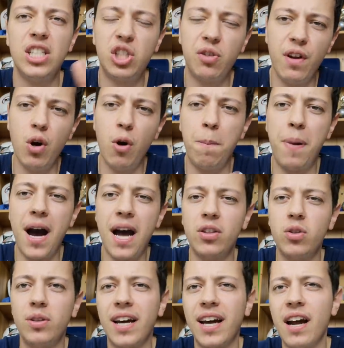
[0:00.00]

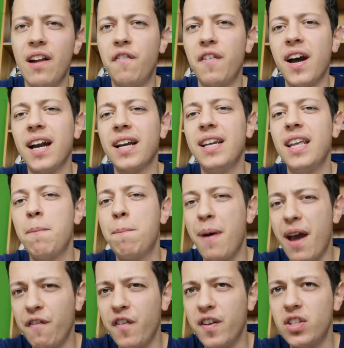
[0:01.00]
sviluppato da Ralf Rangnick,
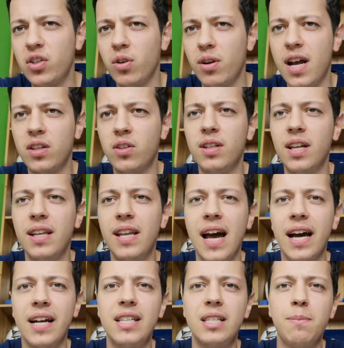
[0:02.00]
perfezionato da
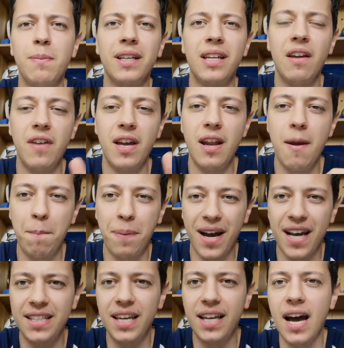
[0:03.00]
Nagelsmann che viene
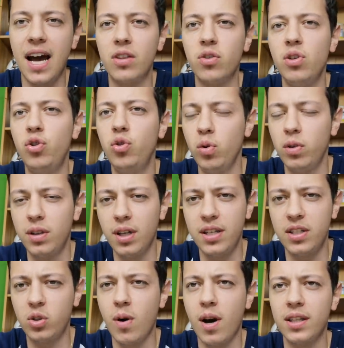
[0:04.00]
praticato in tutte le
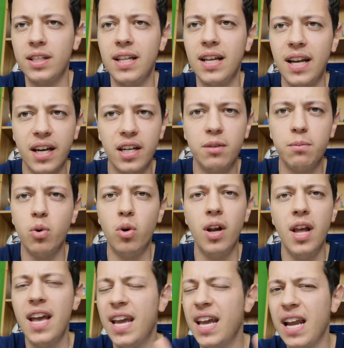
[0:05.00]
squadre della Red Bull,
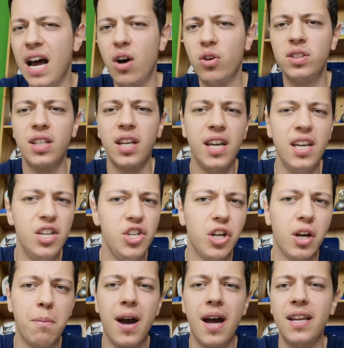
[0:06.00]
in Austria, in
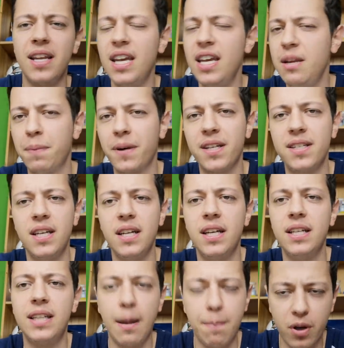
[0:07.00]
Germania, in
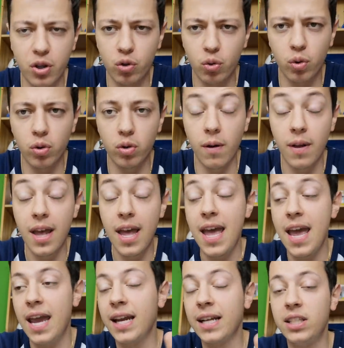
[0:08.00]
Brasile, dappertutto.
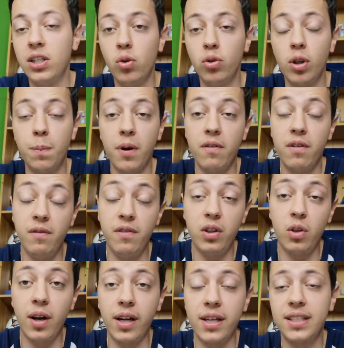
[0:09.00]
Innanzitutto però vi
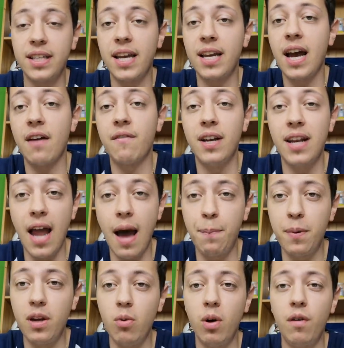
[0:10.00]
invito anche a scaricarvi
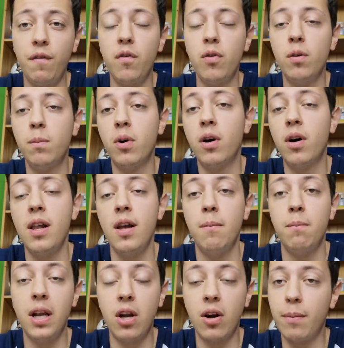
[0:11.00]
l'app di OneFootball,
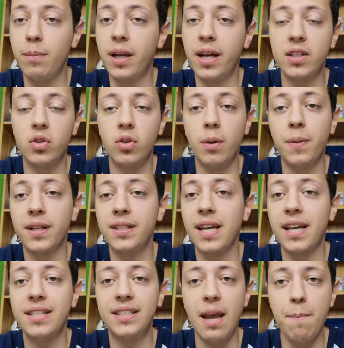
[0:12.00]
migliore applicazione per
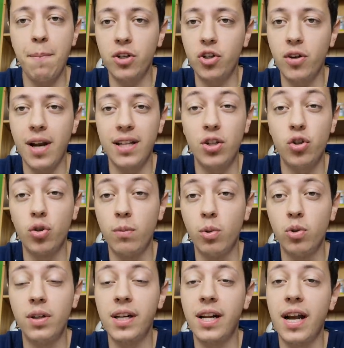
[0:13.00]
stare sempre aggiornati sul
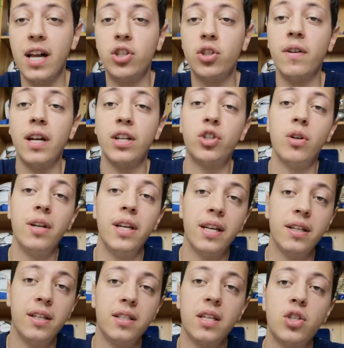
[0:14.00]
mondo del calcio, vi lascio il
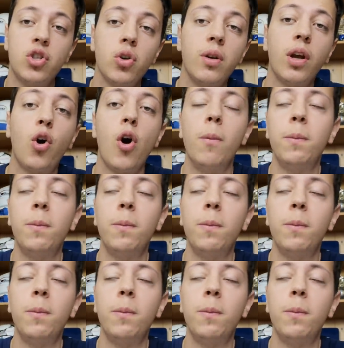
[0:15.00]
link in descrizione,